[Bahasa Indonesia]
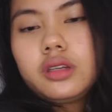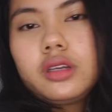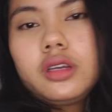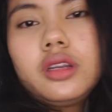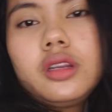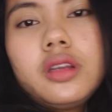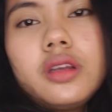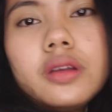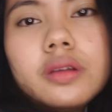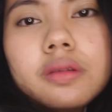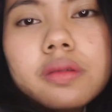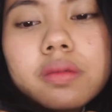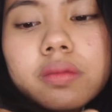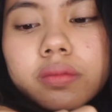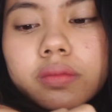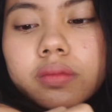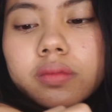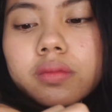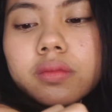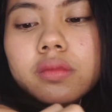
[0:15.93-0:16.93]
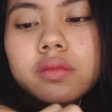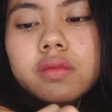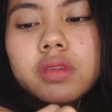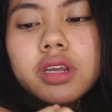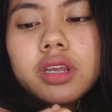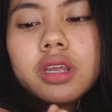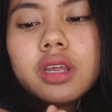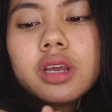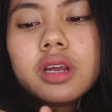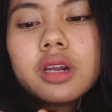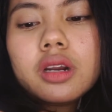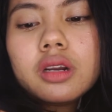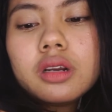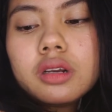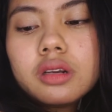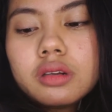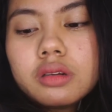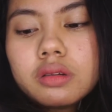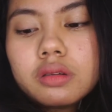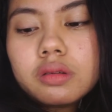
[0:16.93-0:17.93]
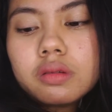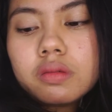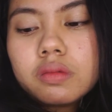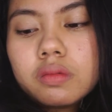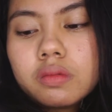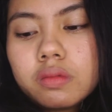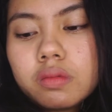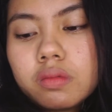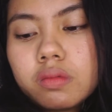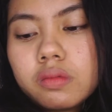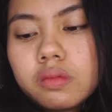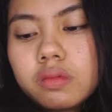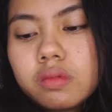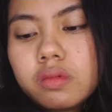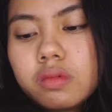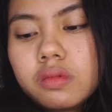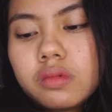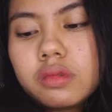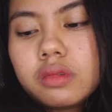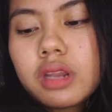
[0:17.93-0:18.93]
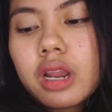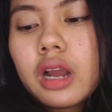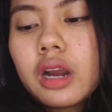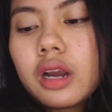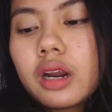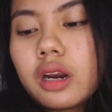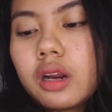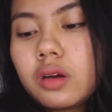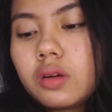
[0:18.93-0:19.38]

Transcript: hmm, bagian tangan